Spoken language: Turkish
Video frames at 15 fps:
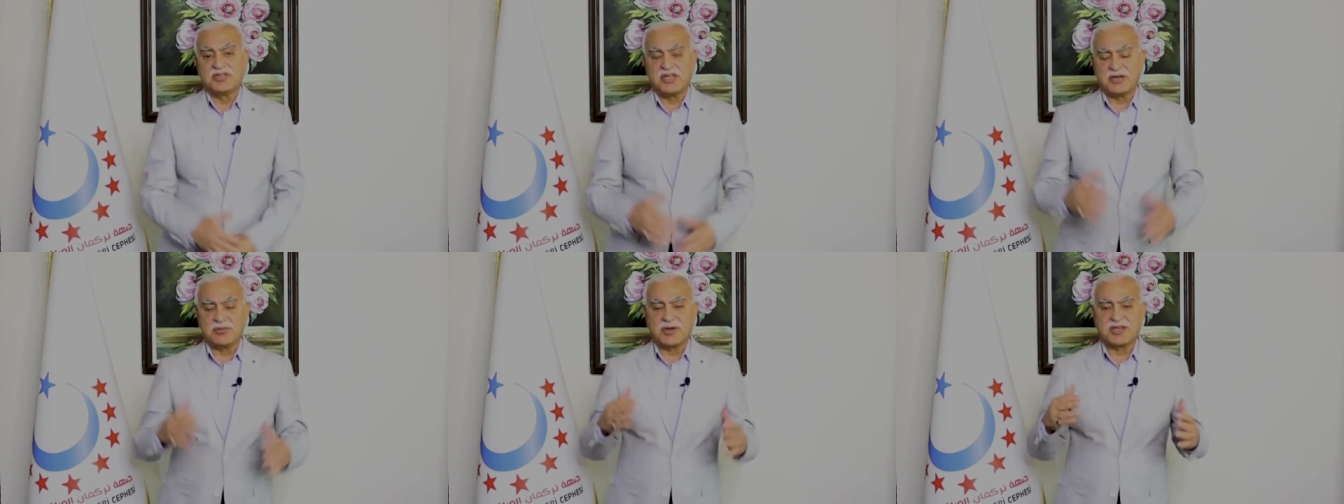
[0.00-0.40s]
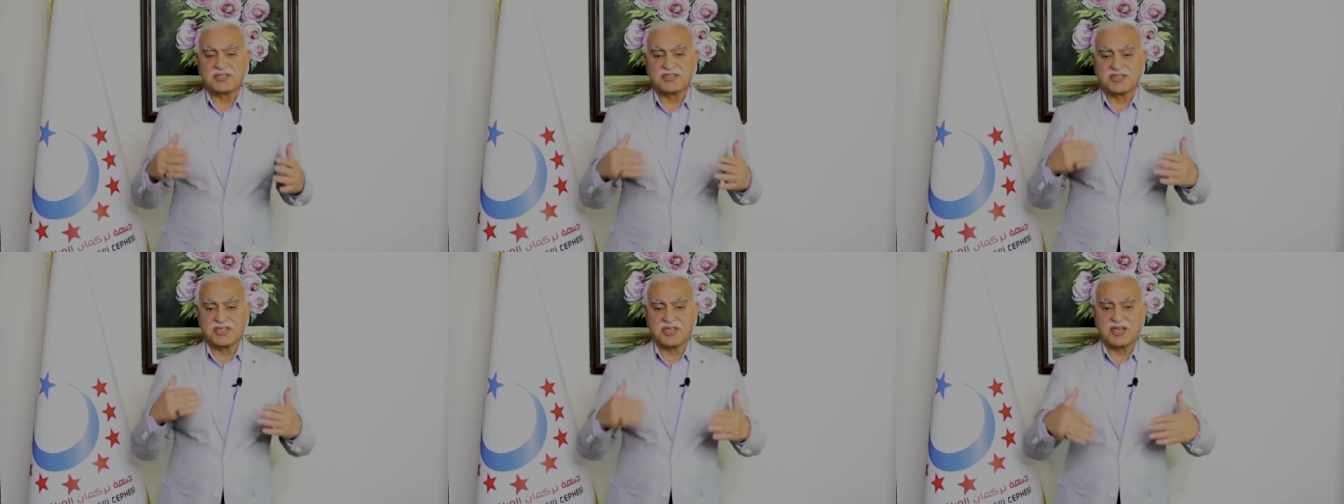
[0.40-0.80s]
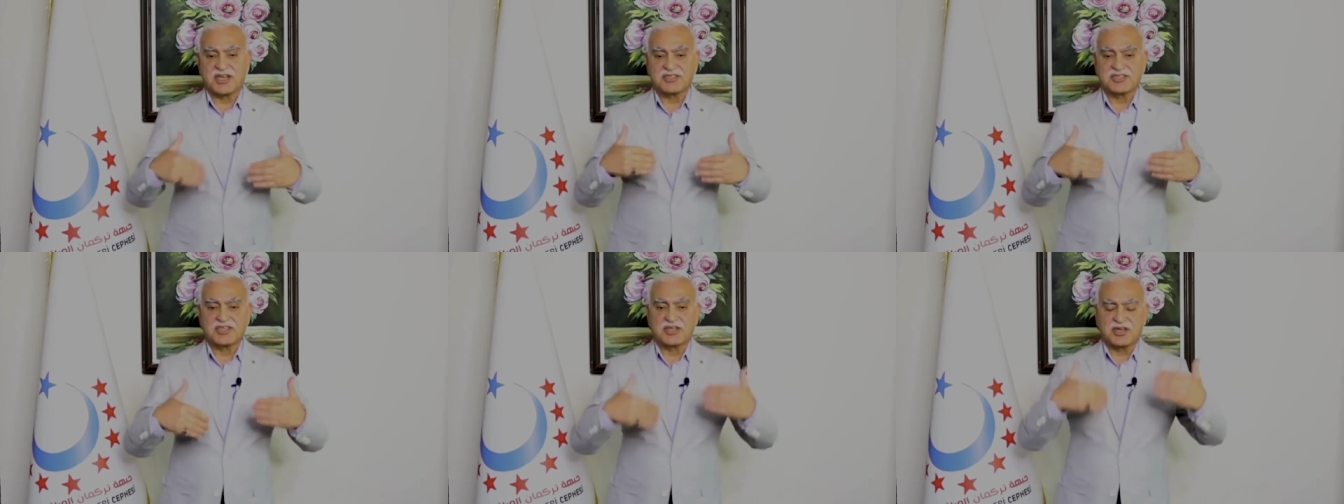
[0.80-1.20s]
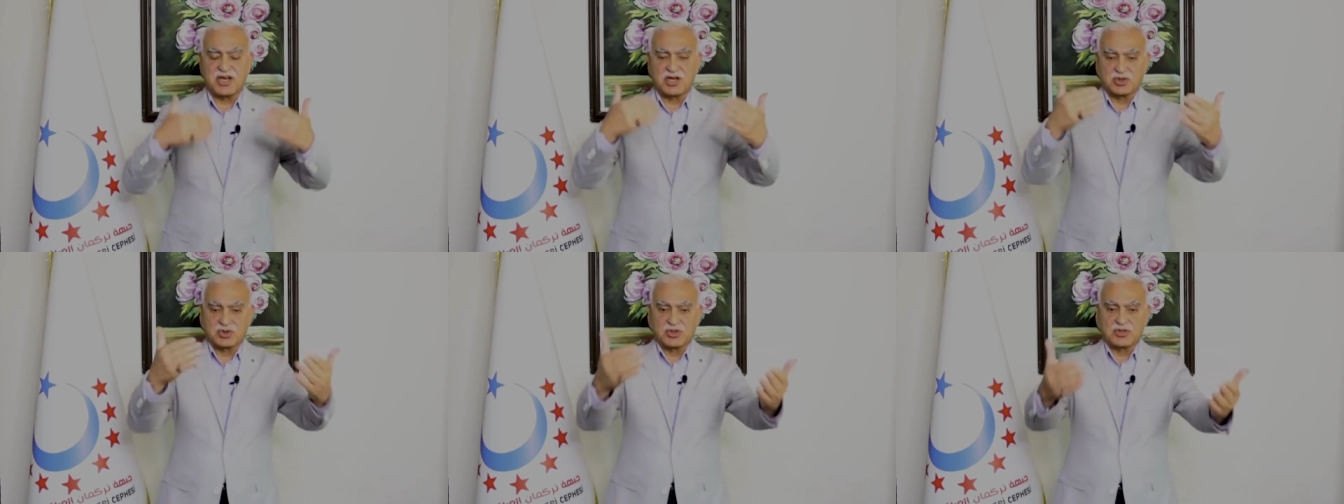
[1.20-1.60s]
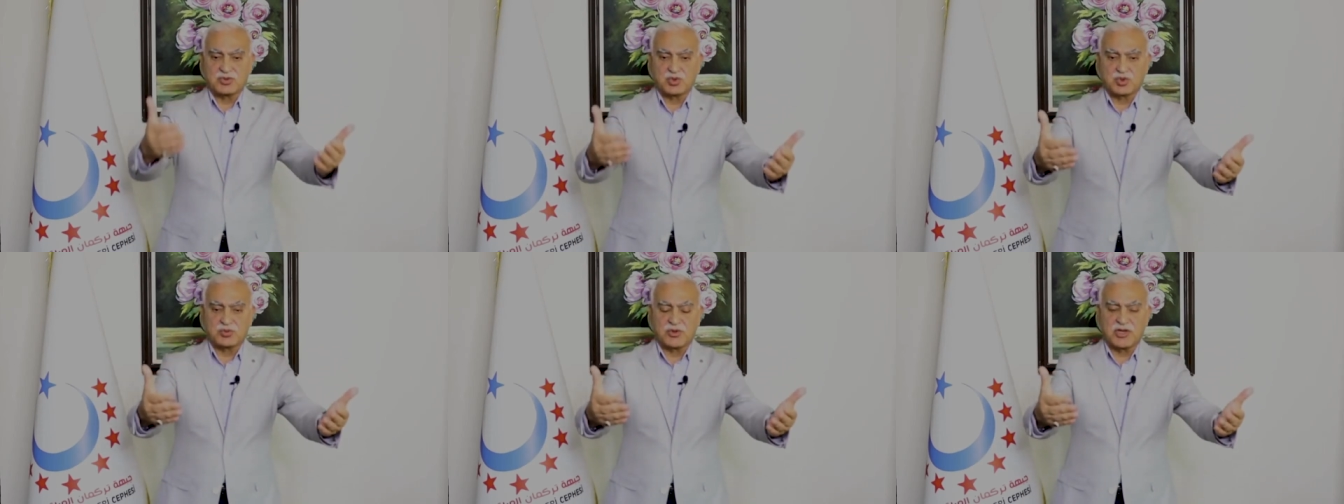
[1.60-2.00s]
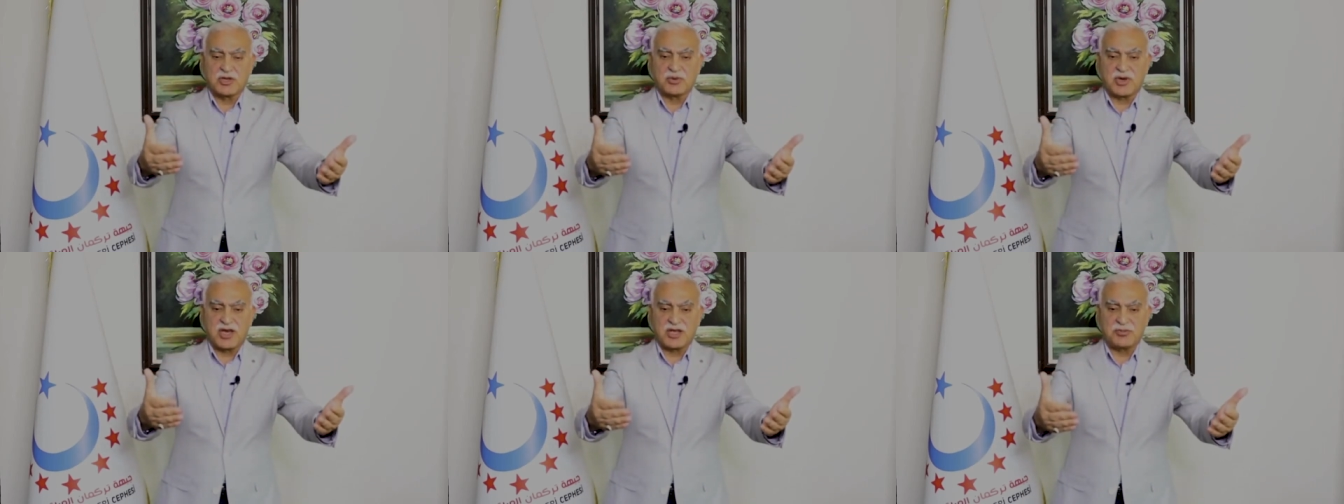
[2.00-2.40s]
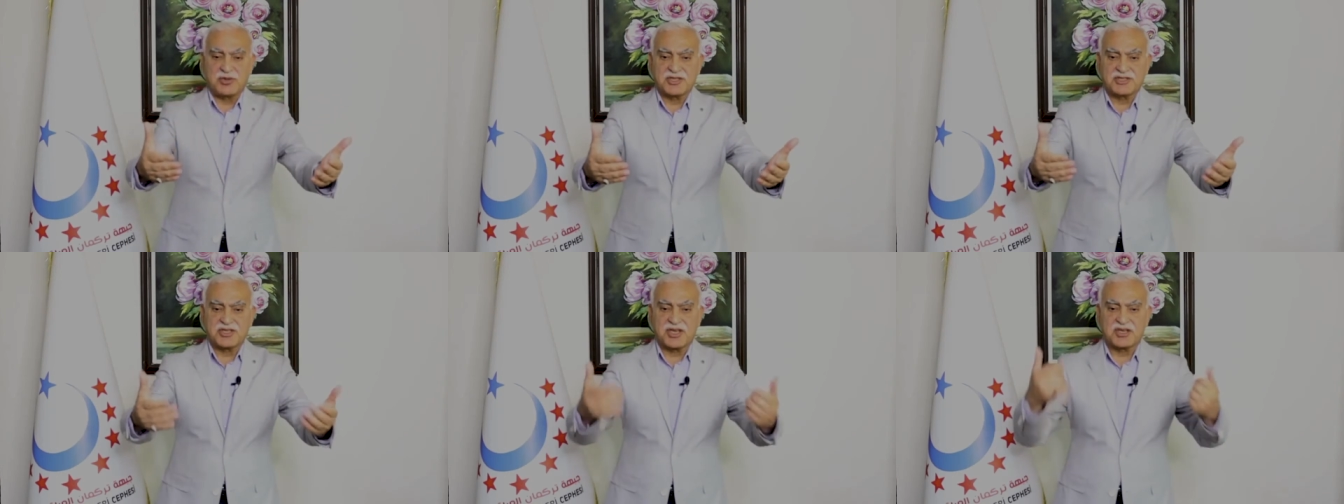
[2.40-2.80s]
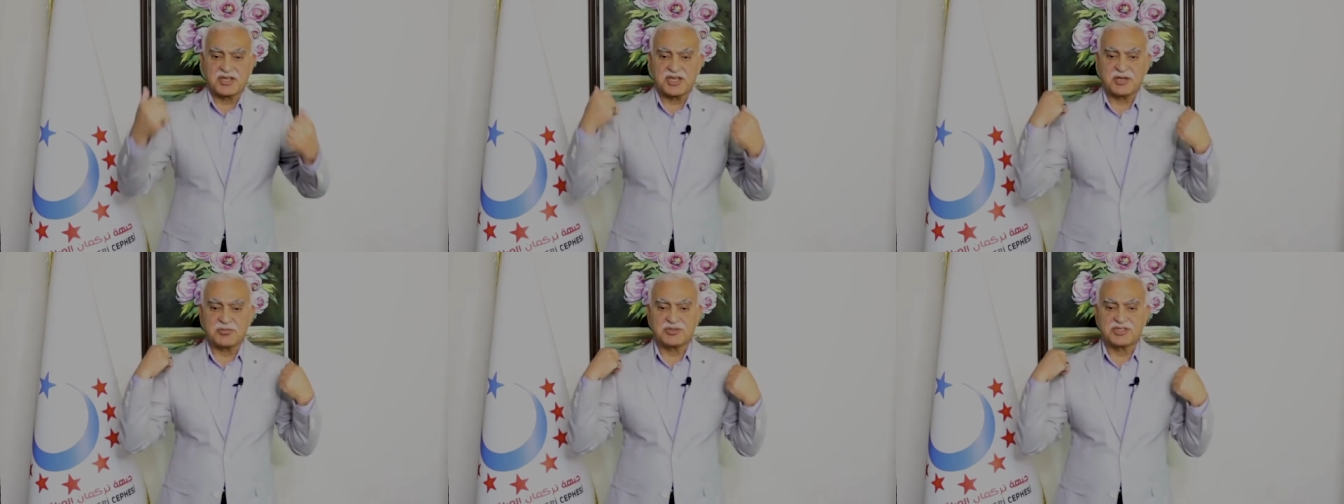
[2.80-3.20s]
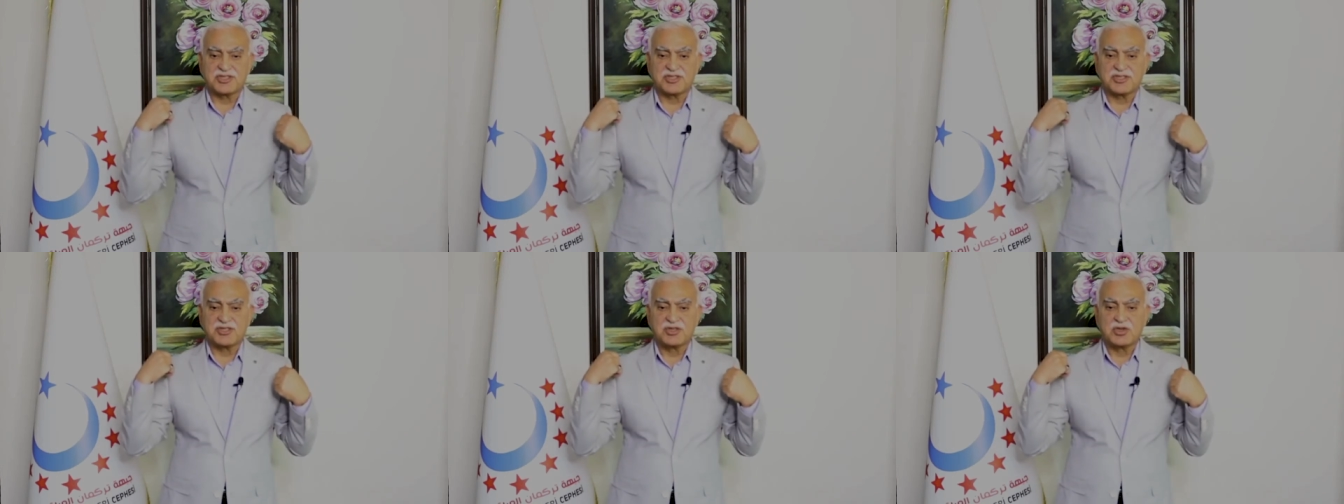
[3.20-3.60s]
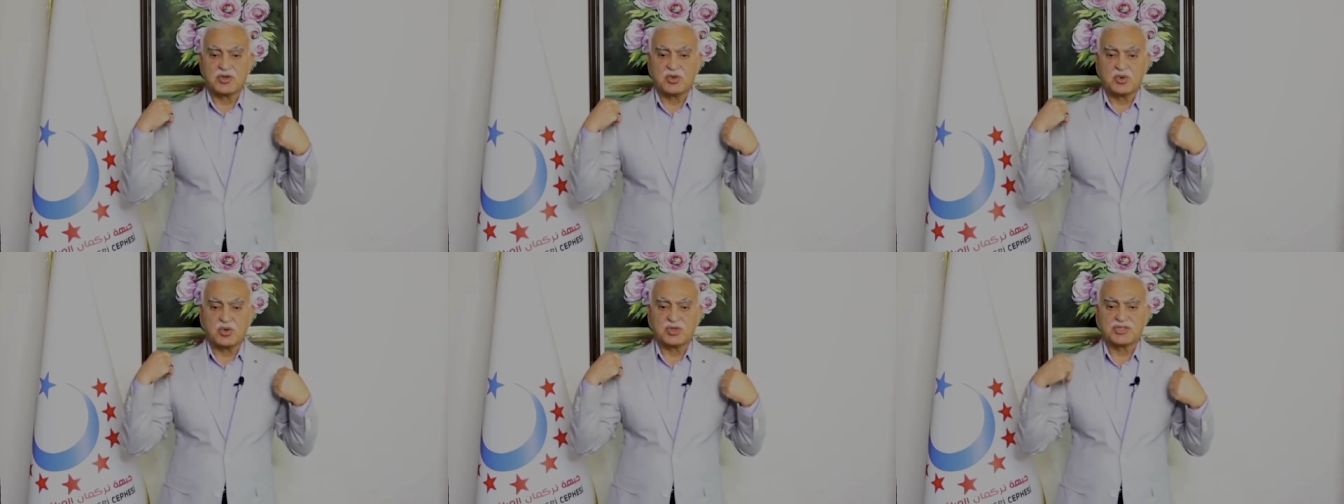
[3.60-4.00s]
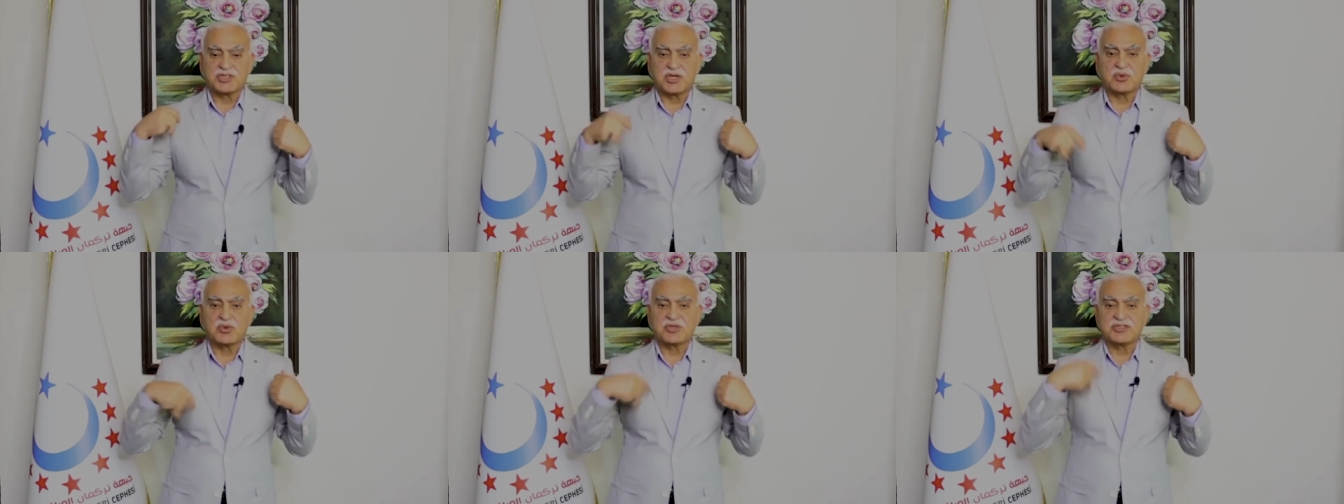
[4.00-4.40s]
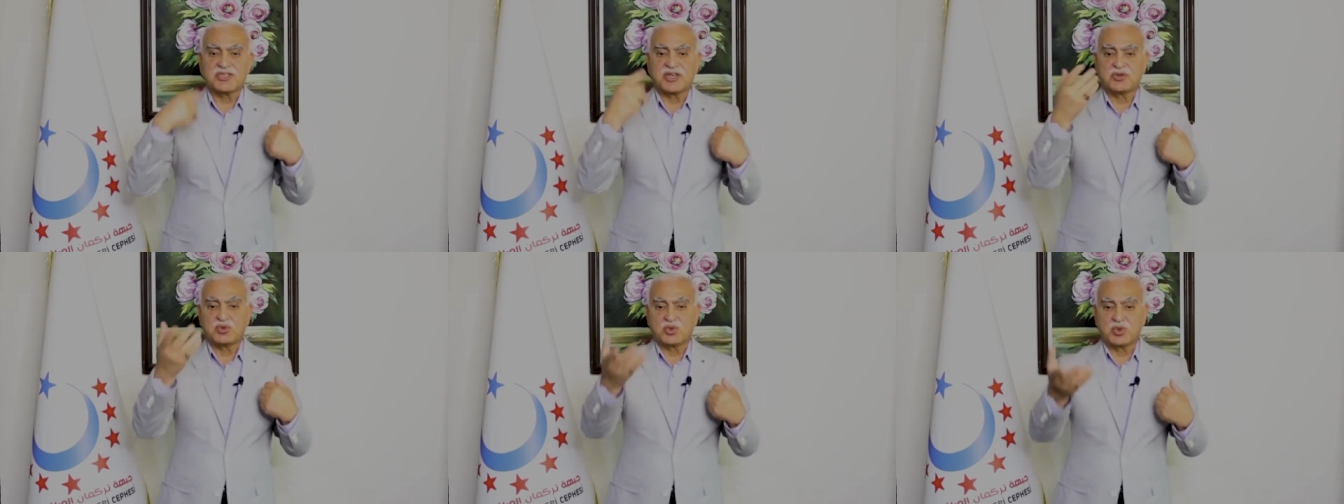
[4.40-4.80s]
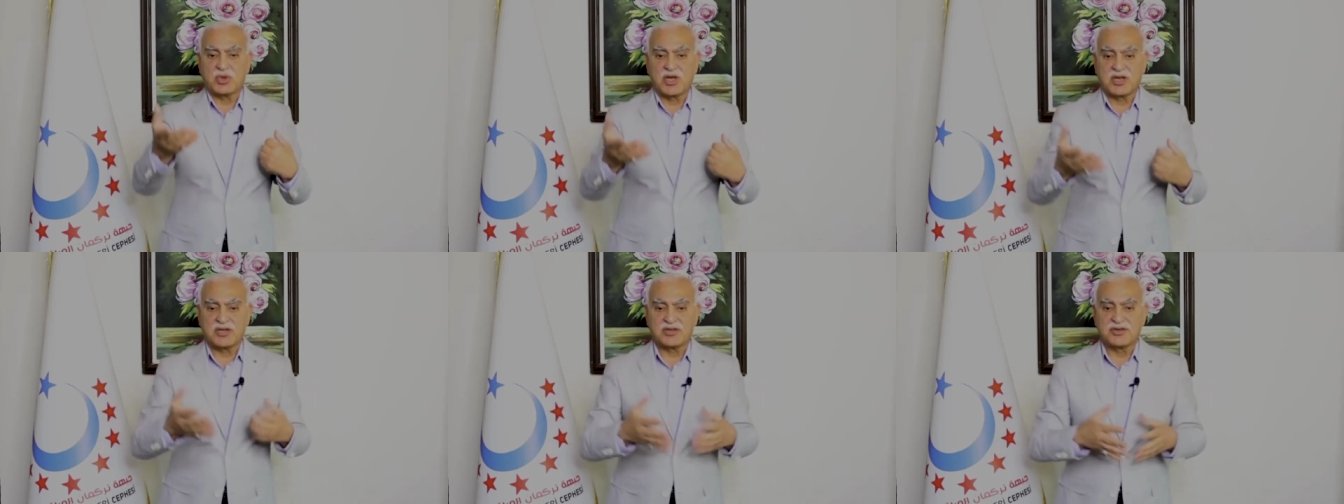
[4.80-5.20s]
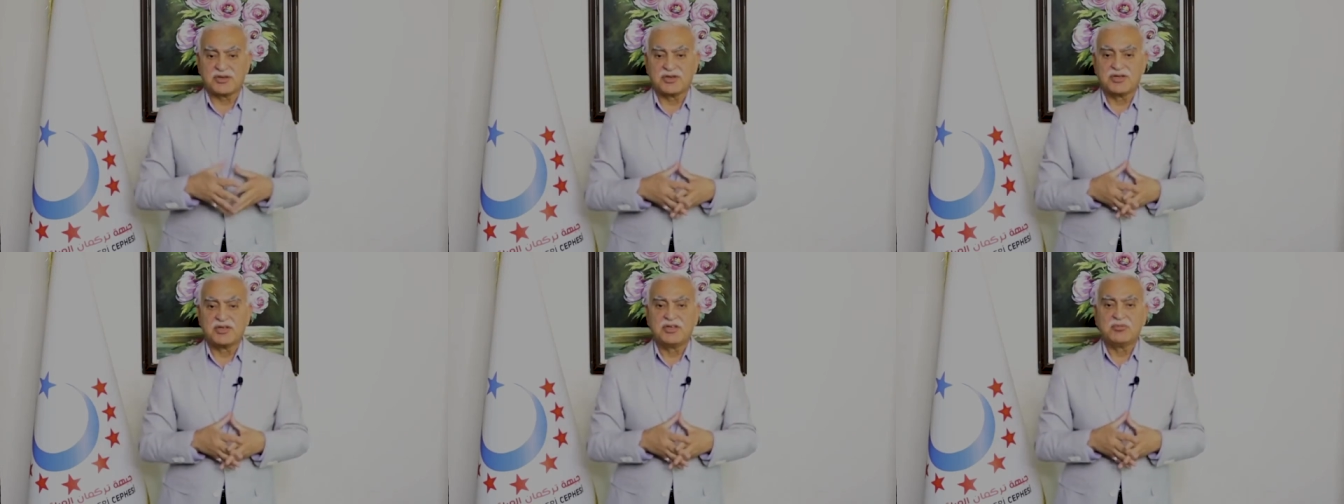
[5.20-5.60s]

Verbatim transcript: neye benzer? Sen asker karşıda düşmanlar var. Her yersen arkadan birisi öz sevdan seni güllerleri.